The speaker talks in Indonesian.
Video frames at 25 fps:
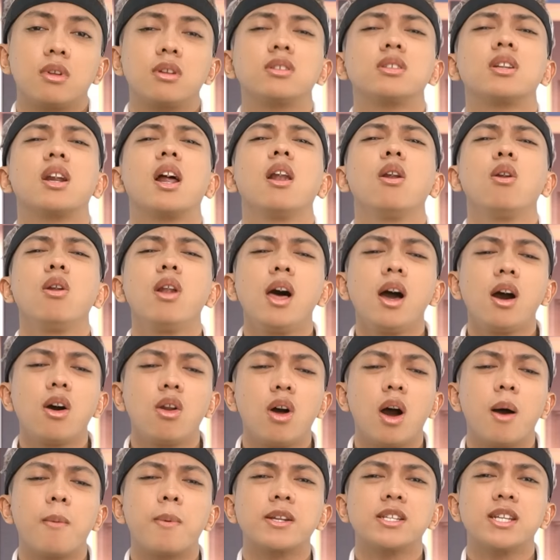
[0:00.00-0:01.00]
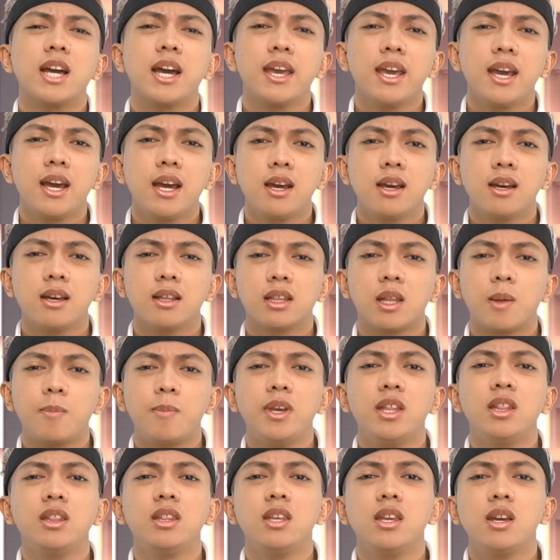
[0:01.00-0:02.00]
Terserah lo lah kalau nggak percaya. Tapi
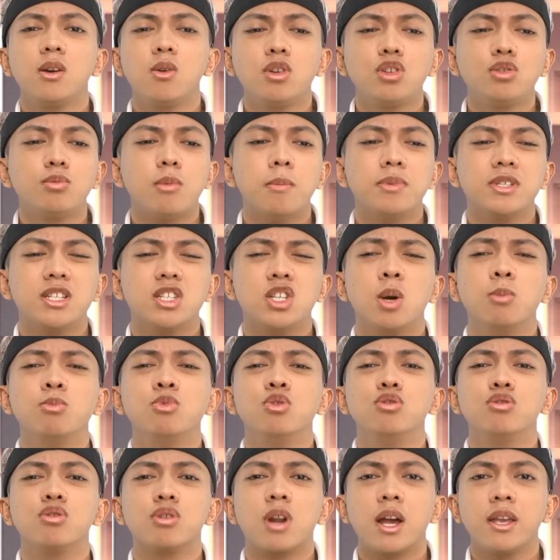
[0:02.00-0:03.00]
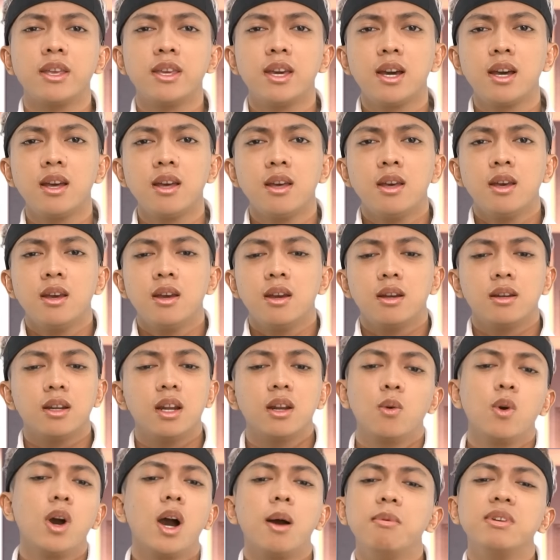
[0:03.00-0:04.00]
intinya gue cuma bisa jawab jujur aja. Dan
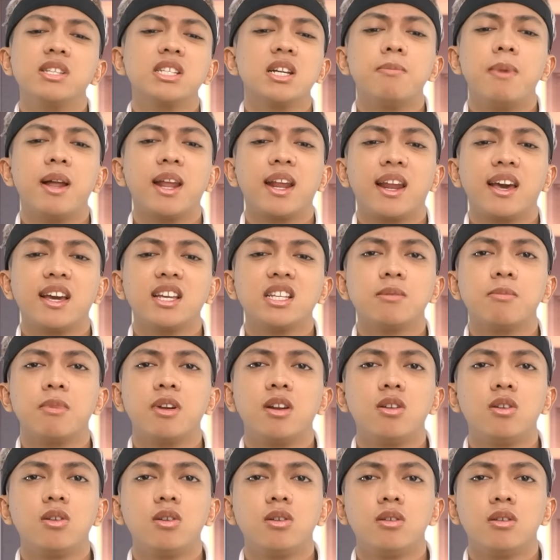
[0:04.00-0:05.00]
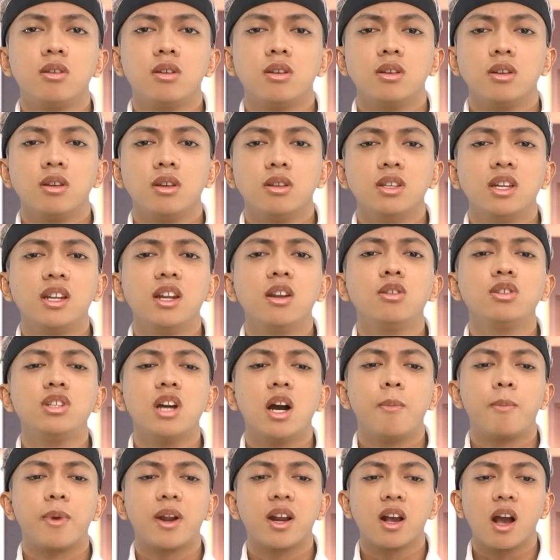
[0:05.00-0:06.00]
gue nggak bisa balik lagi sama lo. Jadi lo
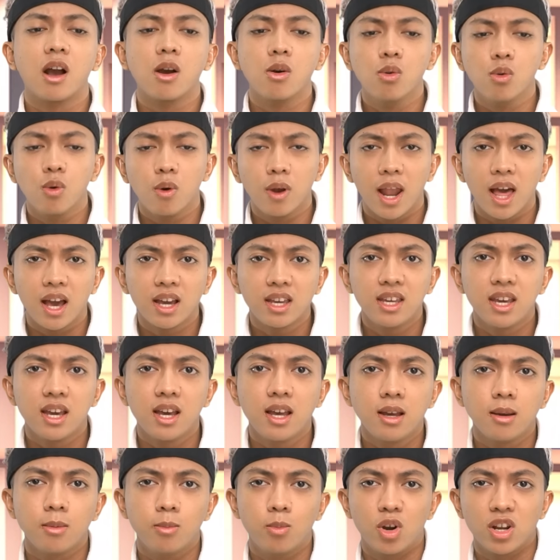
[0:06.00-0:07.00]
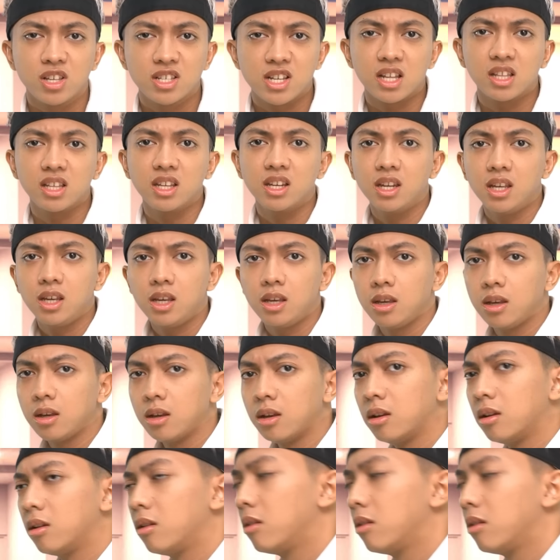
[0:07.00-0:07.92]
jangan pernah ganggu gue lagi ya mulai saat ini.